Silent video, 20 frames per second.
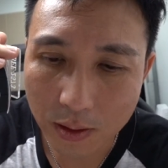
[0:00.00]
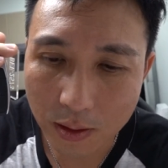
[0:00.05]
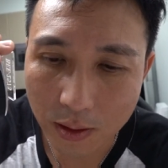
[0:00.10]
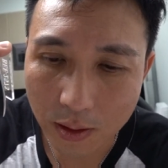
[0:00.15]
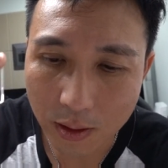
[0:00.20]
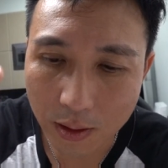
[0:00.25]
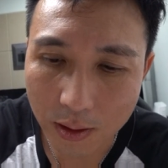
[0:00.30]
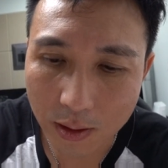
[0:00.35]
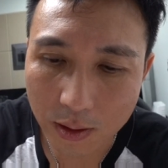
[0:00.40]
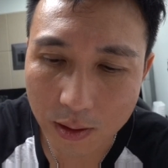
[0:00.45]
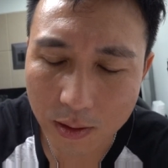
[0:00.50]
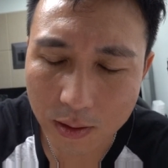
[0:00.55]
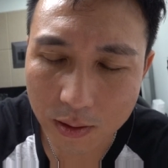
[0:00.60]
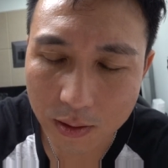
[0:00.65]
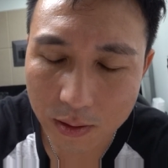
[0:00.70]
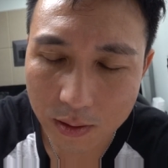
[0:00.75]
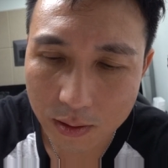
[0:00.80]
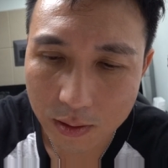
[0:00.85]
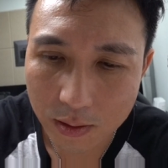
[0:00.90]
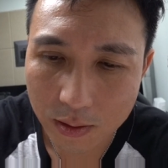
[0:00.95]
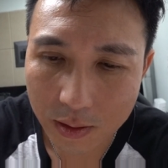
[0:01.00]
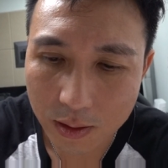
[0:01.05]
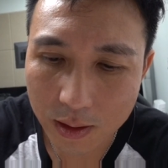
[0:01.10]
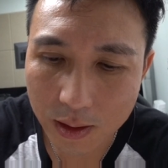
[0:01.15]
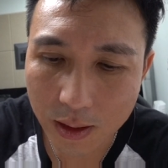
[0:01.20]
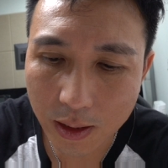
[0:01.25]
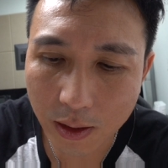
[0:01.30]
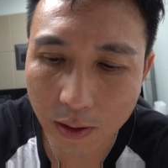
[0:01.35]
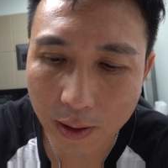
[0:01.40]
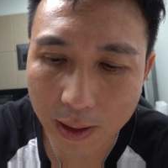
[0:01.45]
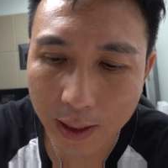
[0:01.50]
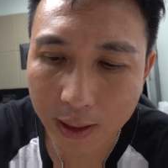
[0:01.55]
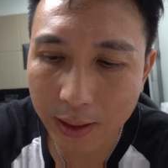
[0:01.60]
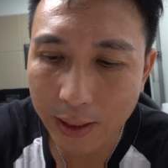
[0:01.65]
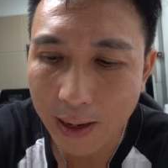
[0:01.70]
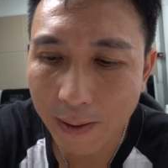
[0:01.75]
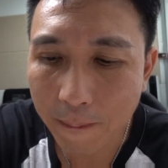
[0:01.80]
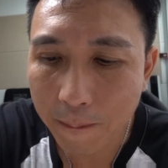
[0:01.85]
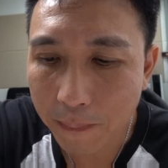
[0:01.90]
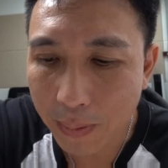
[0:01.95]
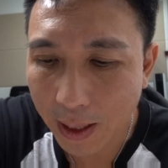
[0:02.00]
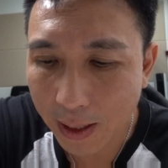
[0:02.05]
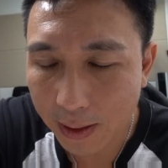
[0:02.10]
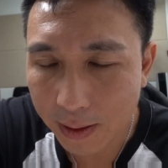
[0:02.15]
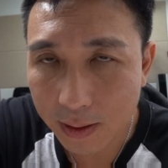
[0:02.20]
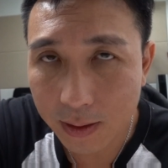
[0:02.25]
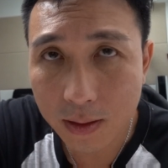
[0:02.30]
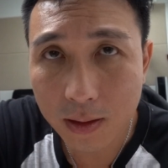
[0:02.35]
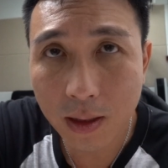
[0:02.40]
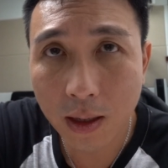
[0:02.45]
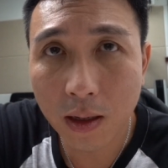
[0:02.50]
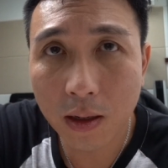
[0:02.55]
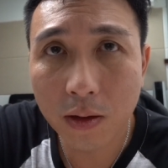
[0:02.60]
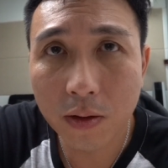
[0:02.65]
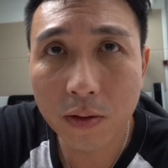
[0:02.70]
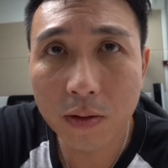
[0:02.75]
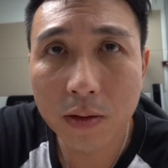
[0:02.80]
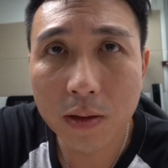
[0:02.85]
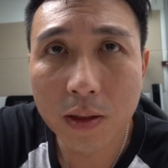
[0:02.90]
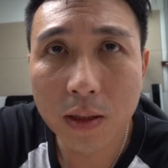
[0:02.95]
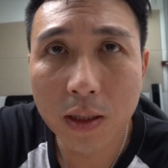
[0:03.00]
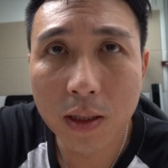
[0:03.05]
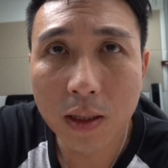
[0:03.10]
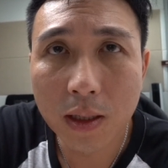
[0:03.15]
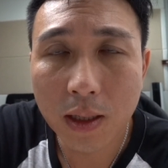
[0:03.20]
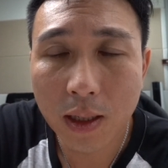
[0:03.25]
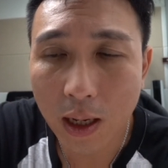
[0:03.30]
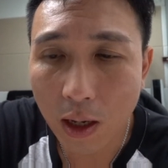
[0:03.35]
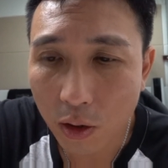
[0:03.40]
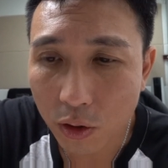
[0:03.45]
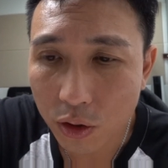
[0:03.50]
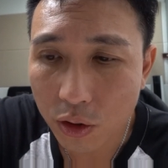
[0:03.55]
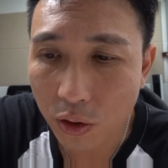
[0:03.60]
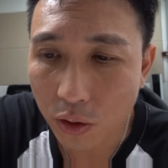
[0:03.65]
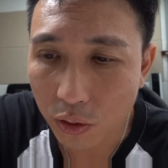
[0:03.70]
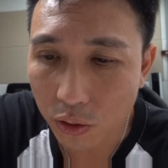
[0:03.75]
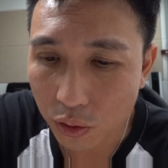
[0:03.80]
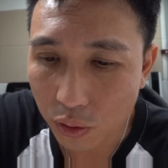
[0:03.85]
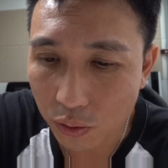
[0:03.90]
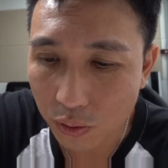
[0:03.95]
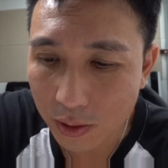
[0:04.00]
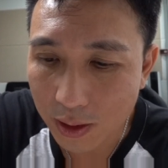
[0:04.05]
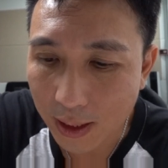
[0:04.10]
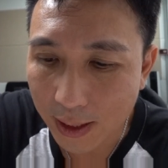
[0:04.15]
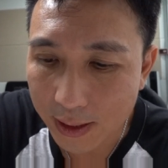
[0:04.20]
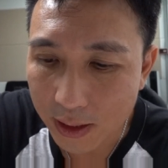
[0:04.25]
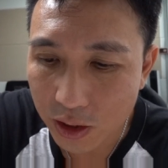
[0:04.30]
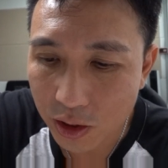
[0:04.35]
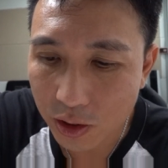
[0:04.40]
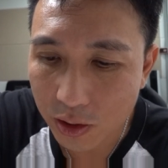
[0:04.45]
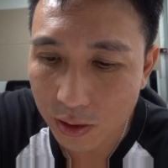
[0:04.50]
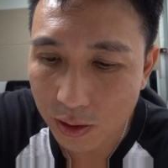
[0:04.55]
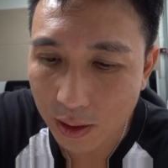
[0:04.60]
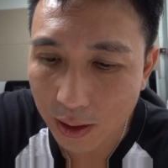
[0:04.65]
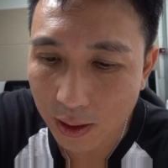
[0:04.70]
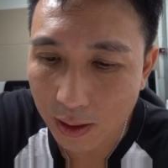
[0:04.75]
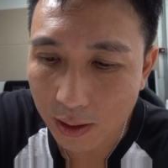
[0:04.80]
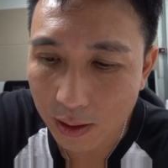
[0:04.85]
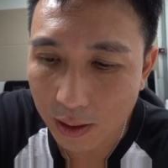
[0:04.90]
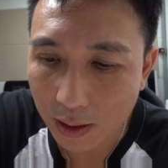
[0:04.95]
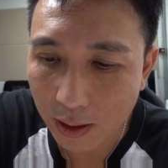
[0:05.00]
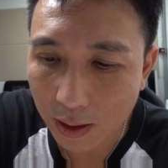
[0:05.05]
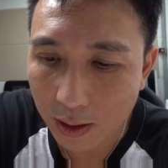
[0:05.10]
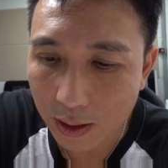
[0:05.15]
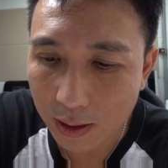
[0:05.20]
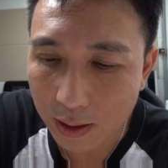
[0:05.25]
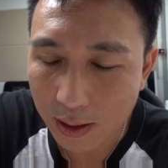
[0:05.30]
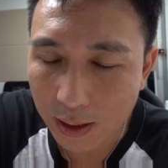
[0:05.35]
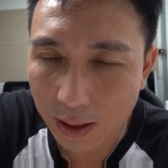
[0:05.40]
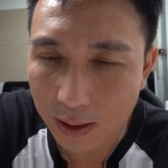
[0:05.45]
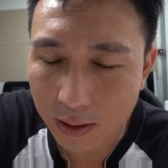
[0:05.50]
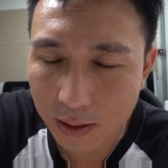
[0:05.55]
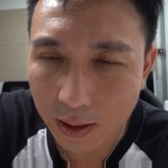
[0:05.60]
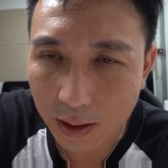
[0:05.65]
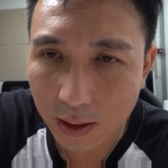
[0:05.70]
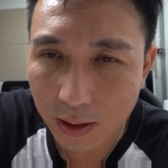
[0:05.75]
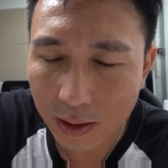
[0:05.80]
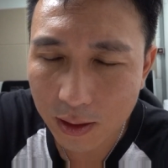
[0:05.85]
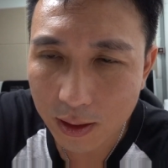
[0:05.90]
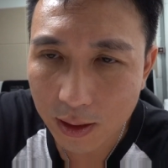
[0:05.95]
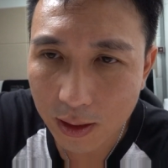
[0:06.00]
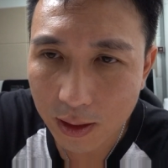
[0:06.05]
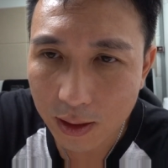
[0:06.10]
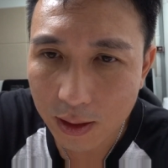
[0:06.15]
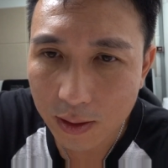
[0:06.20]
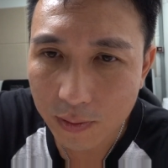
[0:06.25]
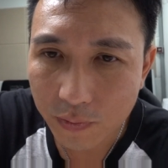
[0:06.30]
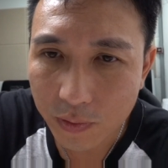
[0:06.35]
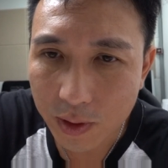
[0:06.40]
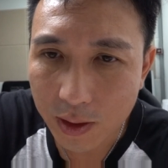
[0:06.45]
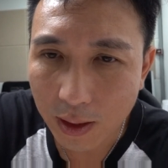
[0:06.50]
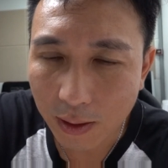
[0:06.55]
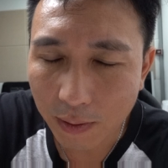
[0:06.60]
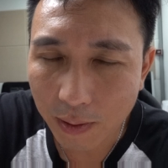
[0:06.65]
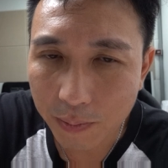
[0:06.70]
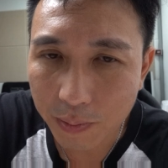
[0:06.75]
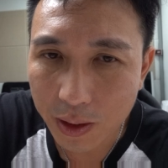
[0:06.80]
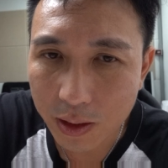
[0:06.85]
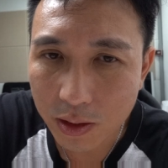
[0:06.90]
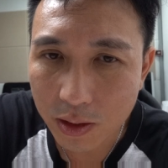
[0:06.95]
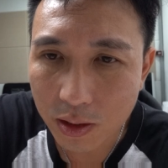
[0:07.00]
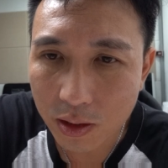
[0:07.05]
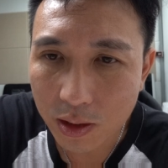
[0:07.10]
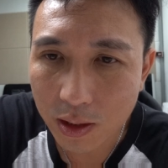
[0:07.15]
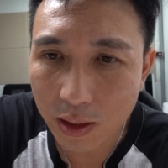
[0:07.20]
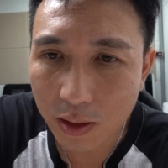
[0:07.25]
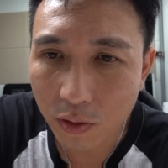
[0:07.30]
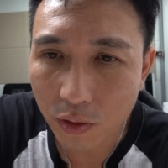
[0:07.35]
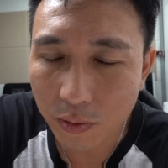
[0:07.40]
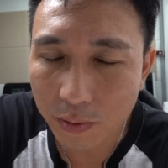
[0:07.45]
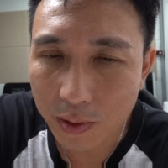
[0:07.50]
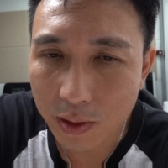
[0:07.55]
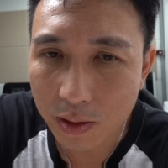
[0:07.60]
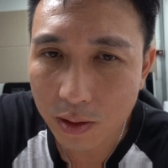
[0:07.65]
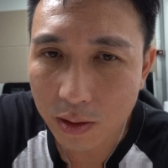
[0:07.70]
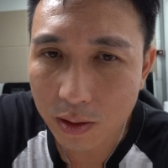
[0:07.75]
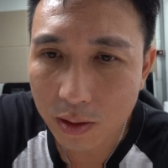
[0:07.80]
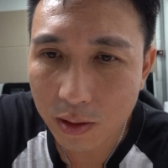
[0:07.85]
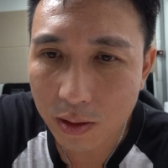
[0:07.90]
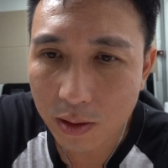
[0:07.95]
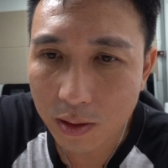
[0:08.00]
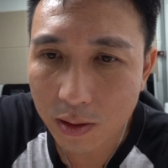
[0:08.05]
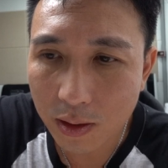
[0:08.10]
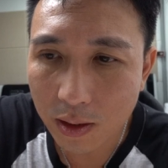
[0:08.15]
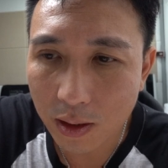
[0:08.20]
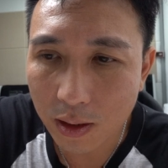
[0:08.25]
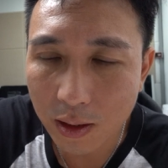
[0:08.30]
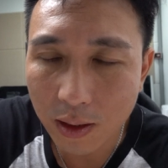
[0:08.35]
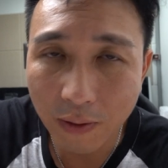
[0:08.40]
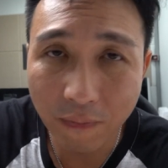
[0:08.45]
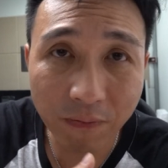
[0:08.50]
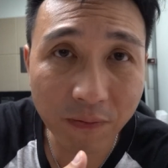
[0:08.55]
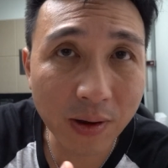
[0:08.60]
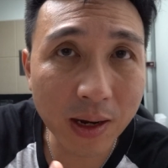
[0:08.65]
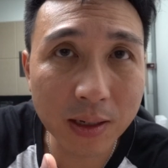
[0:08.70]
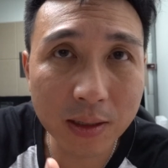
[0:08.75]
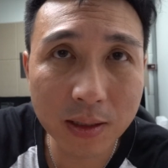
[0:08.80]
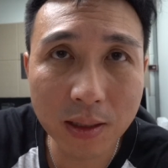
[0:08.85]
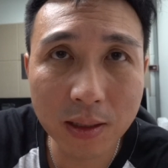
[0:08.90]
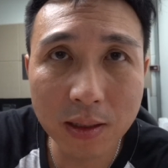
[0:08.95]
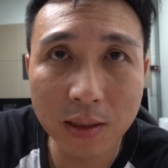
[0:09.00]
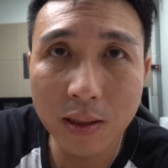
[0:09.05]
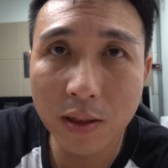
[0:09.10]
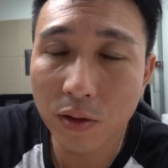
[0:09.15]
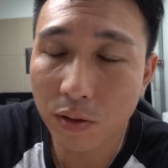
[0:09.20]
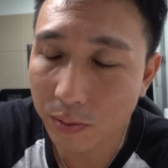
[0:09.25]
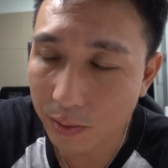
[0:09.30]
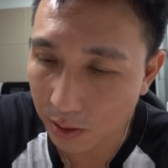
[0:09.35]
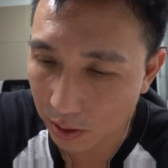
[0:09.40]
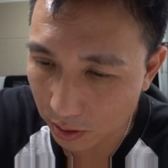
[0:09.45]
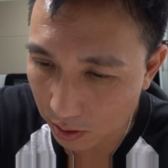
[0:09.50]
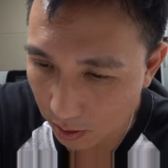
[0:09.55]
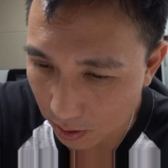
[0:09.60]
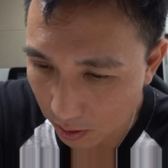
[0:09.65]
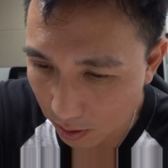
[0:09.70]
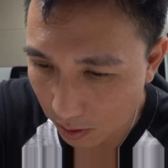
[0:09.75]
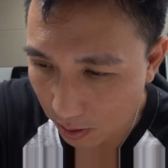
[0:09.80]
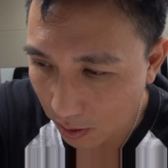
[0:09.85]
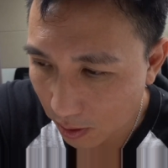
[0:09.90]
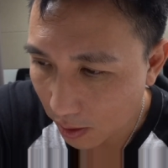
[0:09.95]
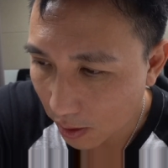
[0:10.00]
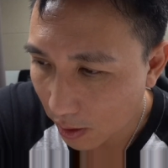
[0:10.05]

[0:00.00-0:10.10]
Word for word: 呃，CLA 两百呢，到高雄出差四天，那很感谢台湾冰士借我们这个很放心借我们的车，